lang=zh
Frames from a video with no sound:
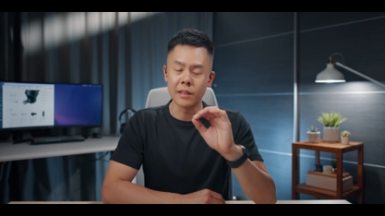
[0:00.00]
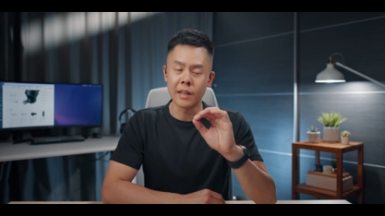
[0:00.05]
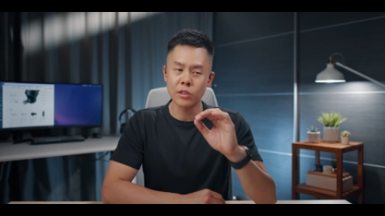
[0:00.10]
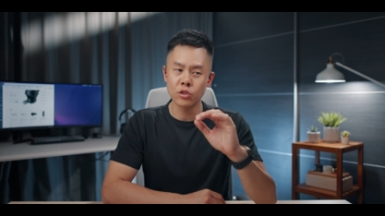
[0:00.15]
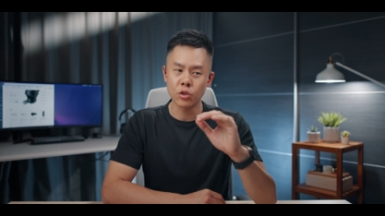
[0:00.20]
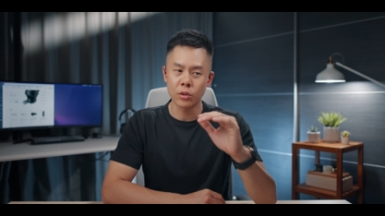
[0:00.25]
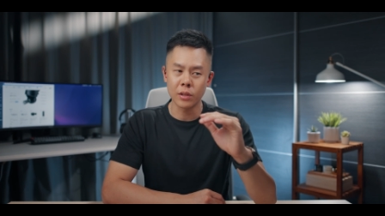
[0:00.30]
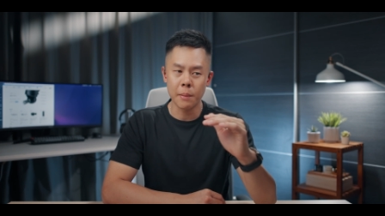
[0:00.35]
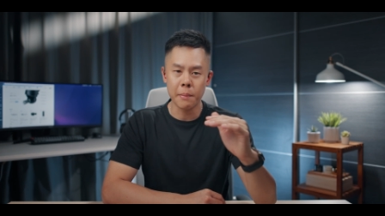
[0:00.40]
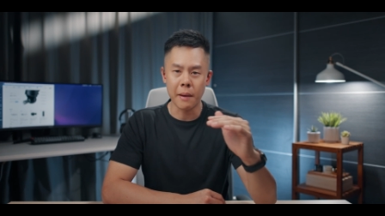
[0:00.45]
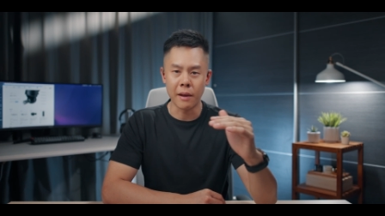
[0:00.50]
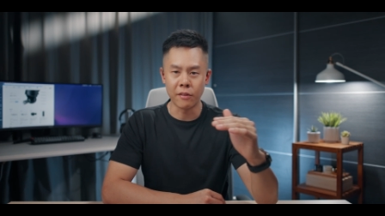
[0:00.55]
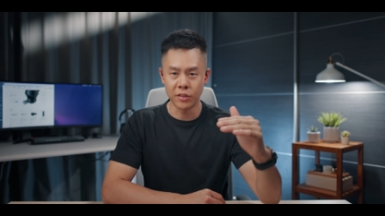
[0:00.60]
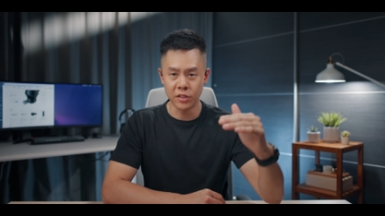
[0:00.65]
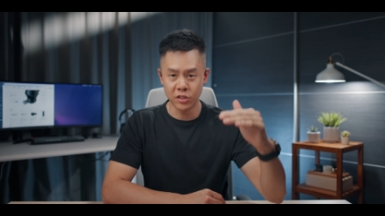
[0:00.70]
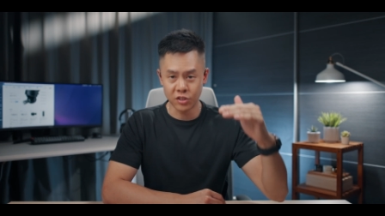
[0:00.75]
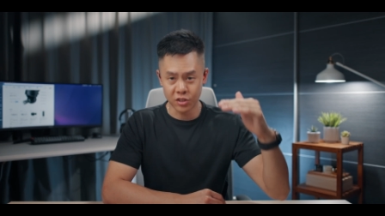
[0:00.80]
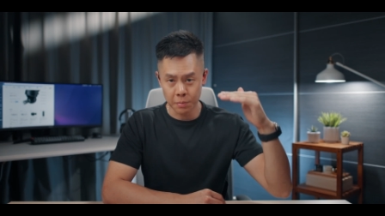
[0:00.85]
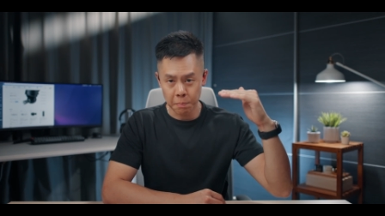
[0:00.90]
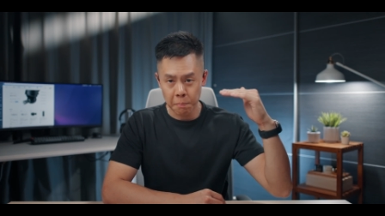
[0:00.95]
它充到百
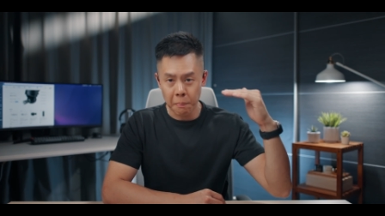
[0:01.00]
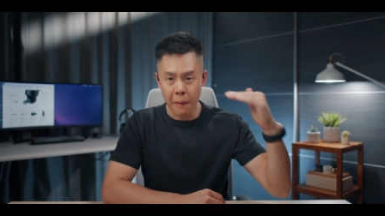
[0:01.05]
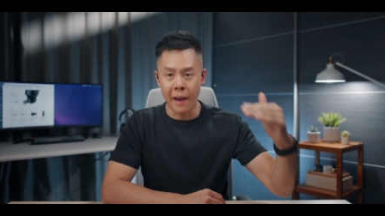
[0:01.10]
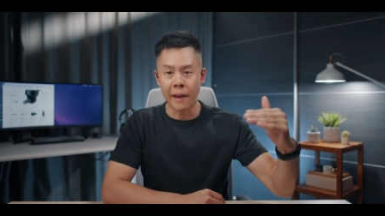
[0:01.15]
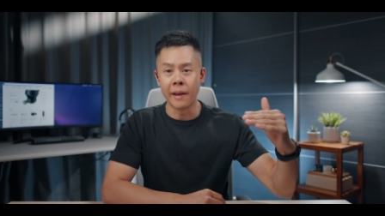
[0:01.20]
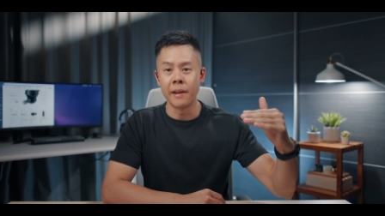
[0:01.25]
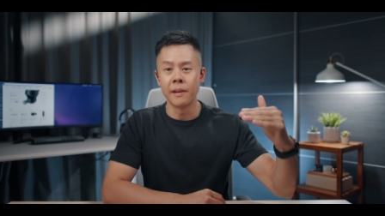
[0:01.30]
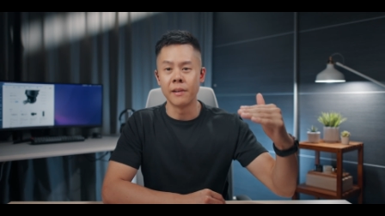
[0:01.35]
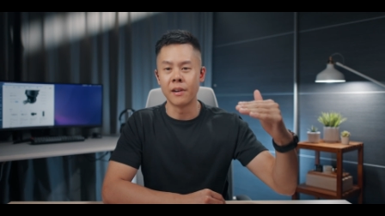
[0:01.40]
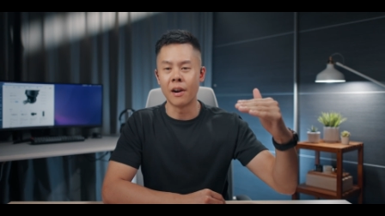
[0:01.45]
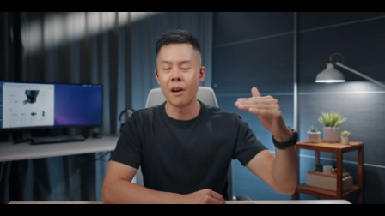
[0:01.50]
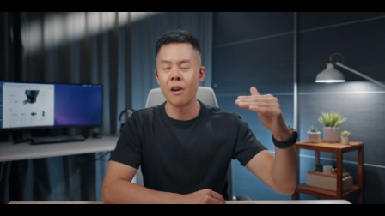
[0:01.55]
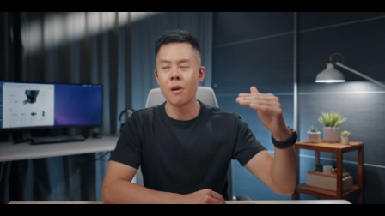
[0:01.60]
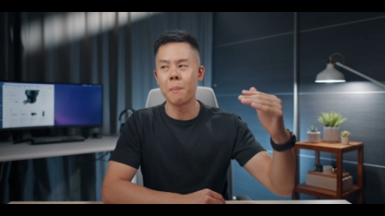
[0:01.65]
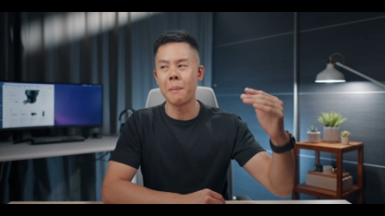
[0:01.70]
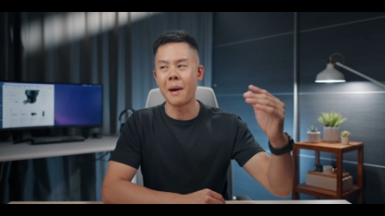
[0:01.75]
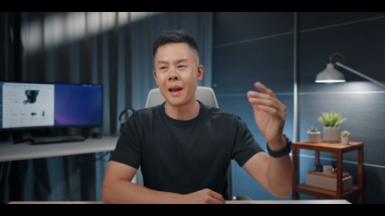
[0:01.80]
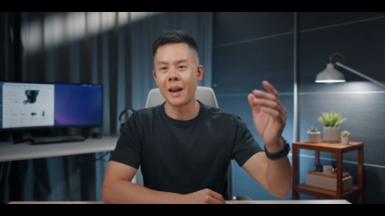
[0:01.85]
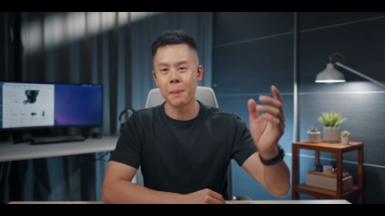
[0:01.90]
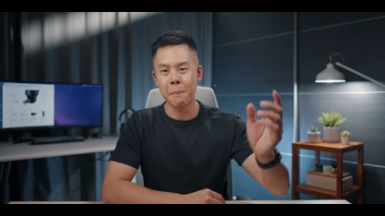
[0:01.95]
分之百，然
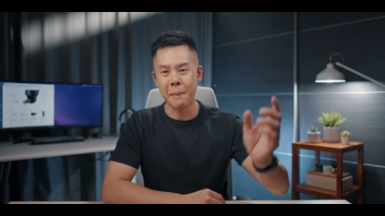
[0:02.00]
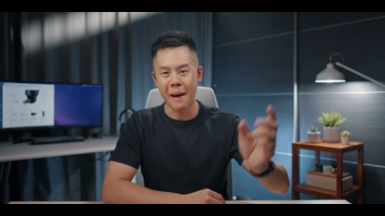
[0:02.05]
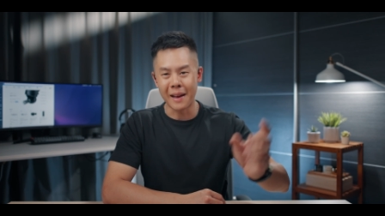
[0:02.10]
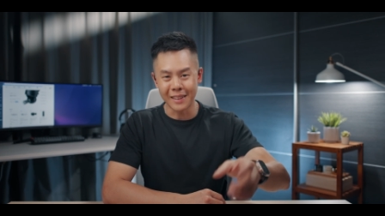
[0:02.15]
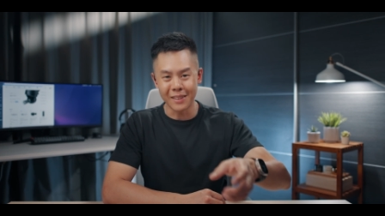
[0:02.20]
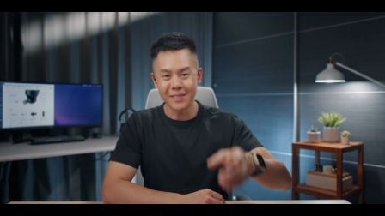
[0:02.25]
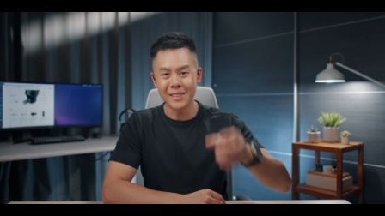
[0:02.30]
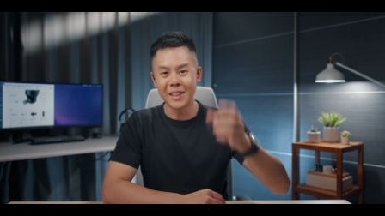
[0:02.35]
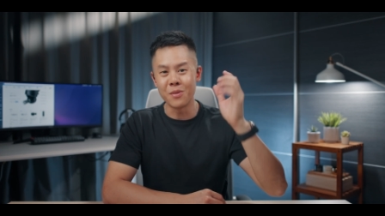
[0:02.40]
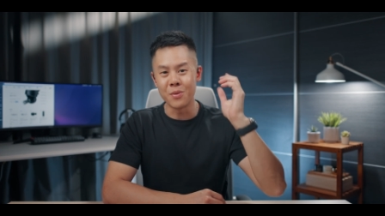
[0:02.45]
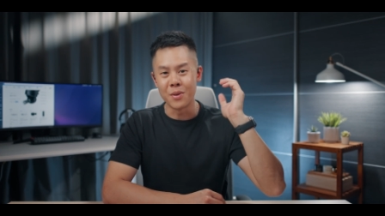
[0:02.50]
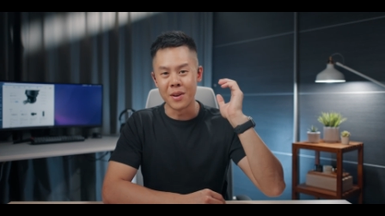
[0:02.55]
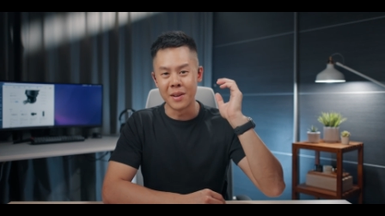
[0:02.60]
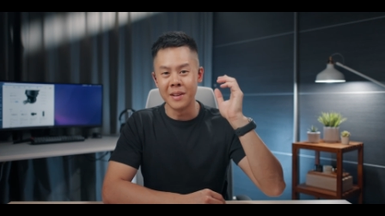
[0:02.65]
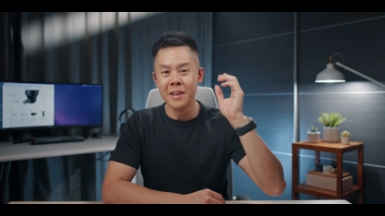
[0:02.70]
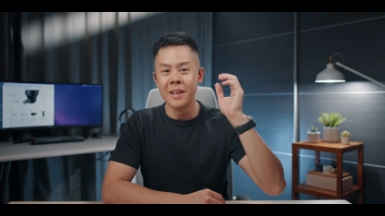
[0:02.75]
后把它拔掉电源，